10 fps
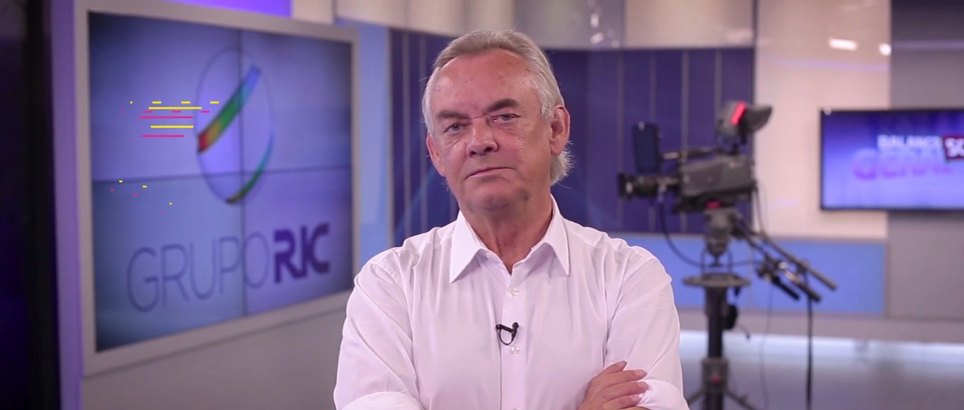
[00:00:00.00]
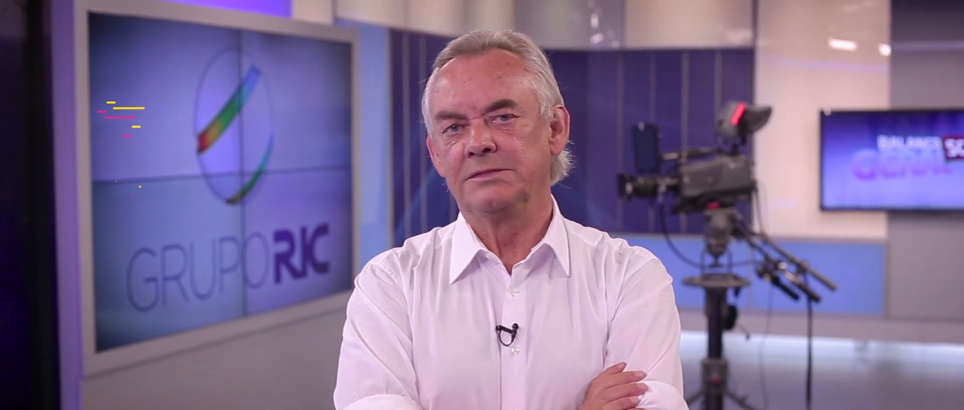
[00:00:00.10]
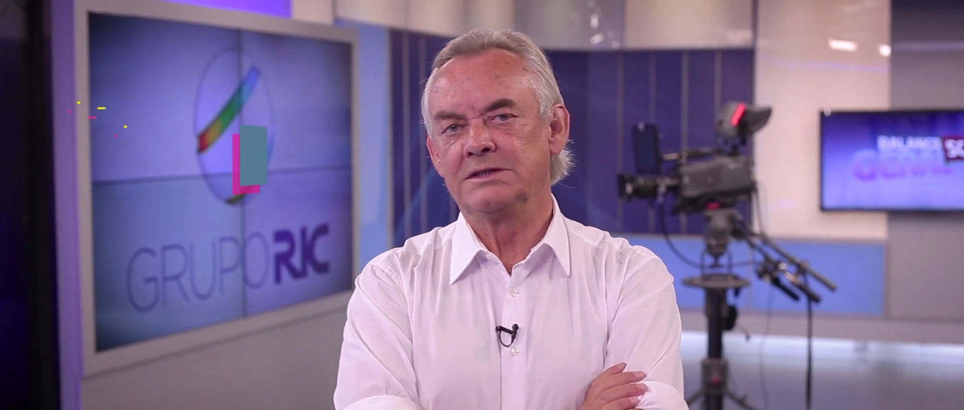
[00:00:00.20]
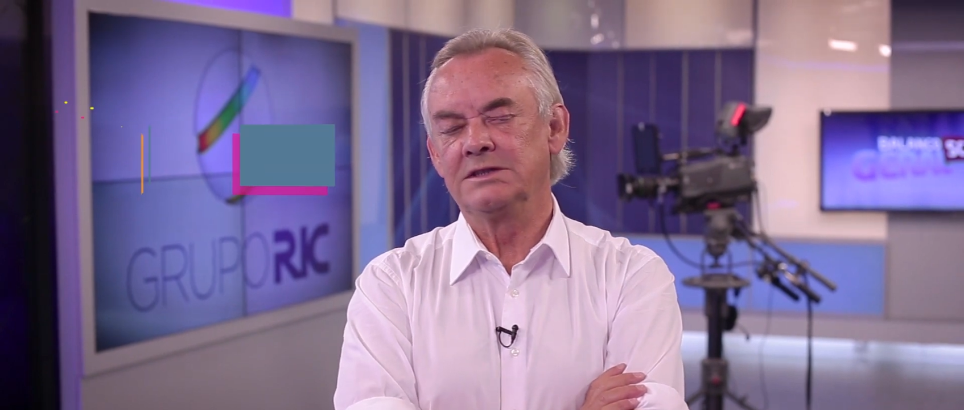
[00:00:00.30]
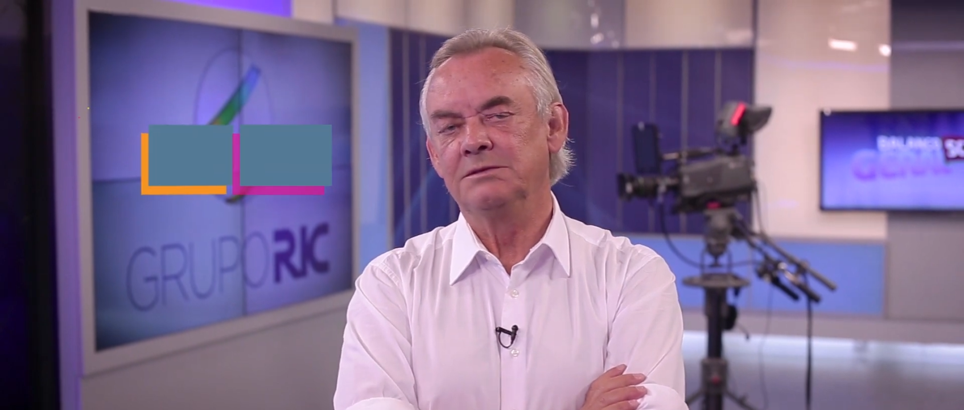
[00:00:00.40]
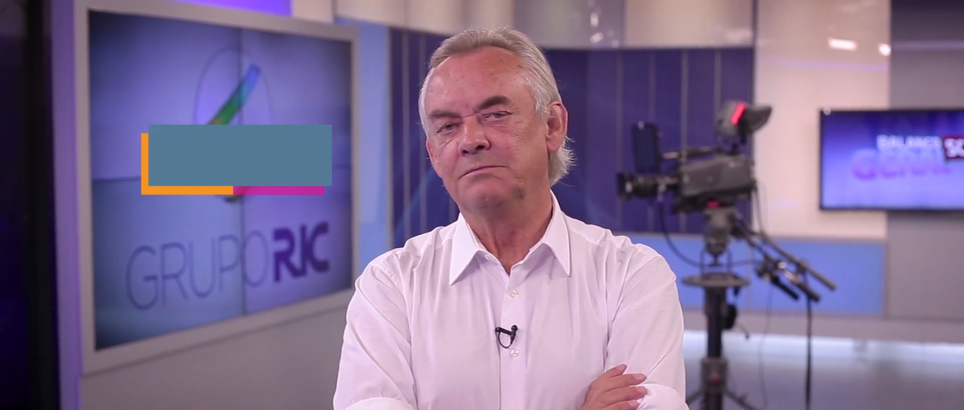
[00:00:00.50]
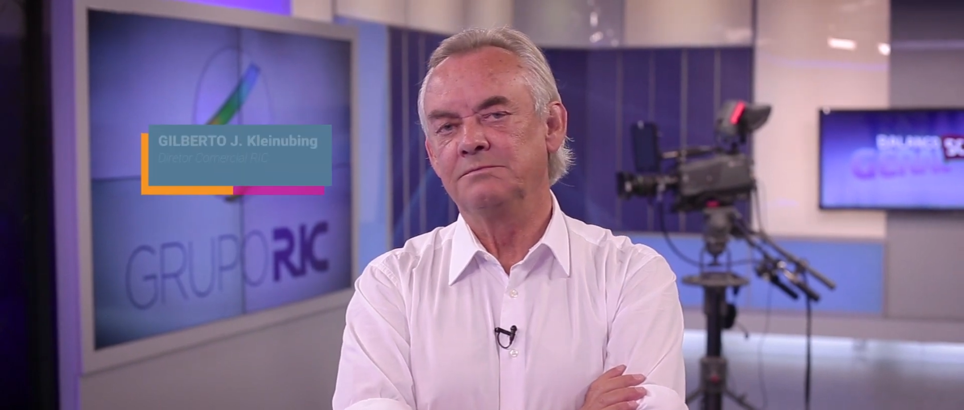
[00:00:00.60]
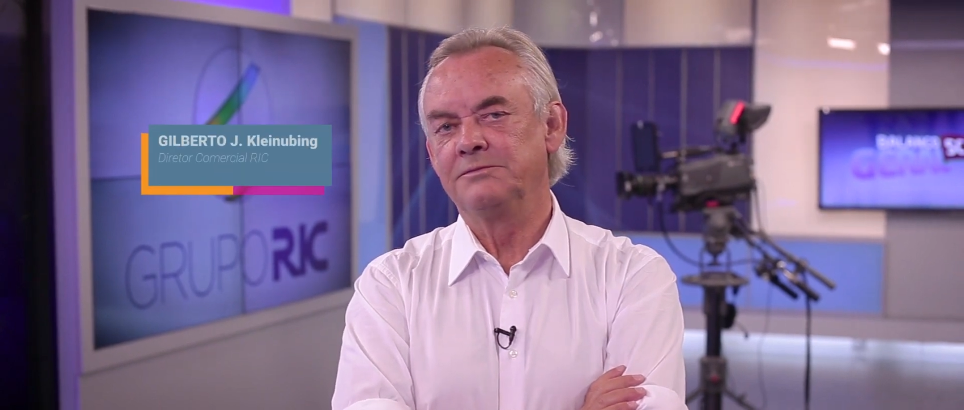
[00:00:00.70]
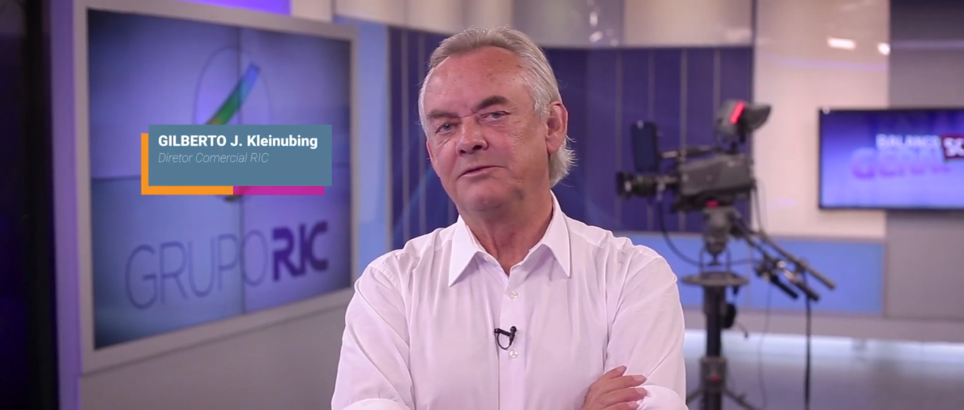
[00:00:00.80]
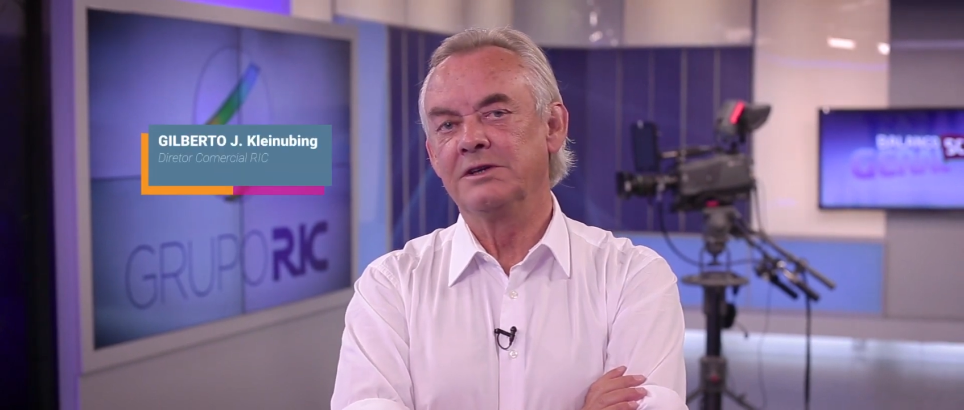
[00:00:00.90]
assim
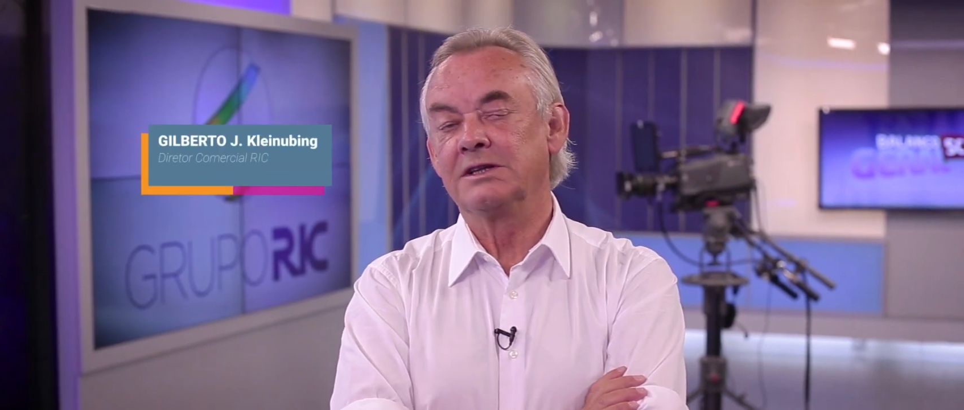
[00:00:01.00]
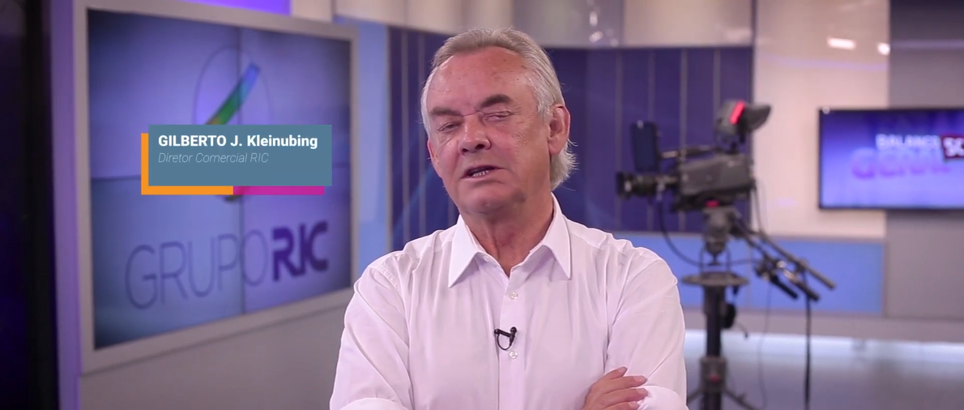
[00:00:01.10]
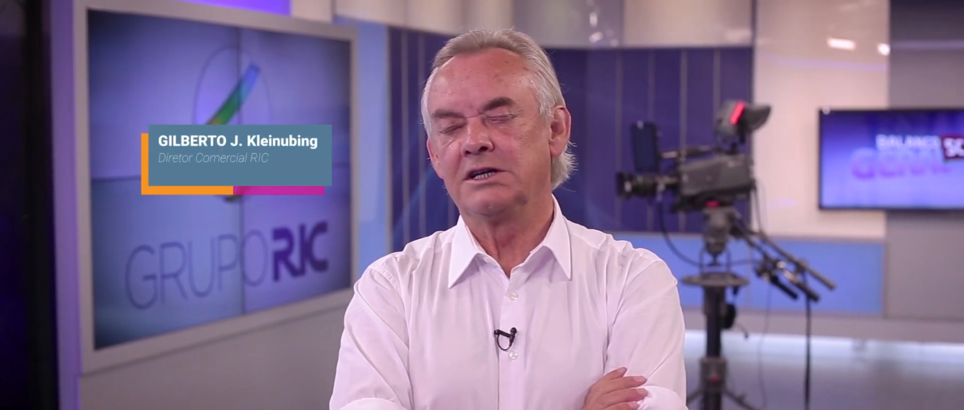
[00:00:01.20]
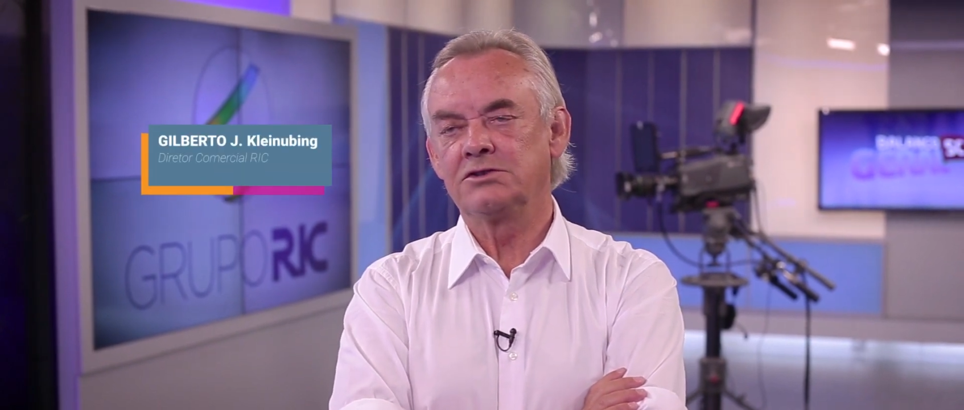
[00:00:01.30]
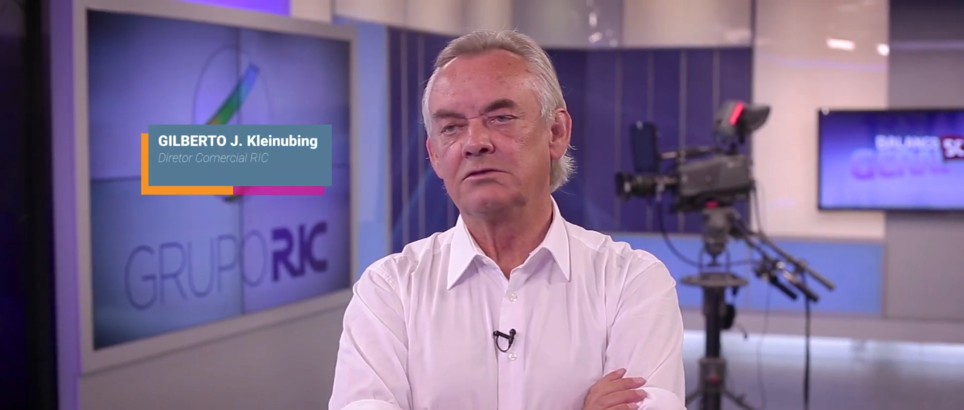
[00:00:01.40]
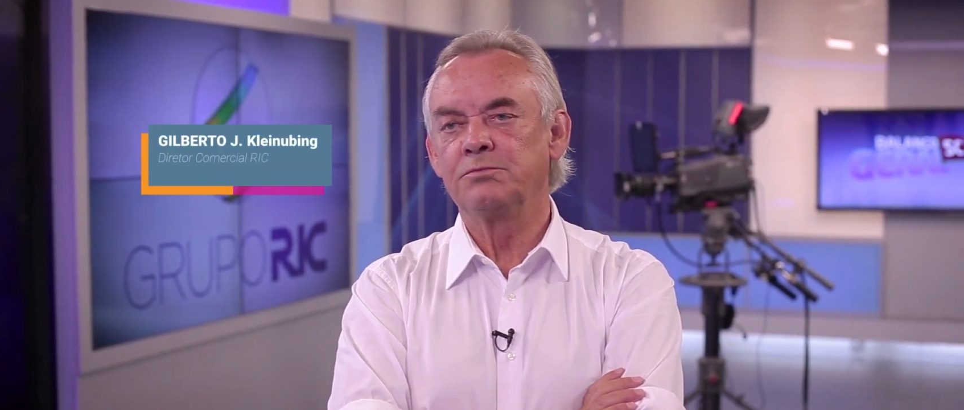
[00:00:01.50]
fantástico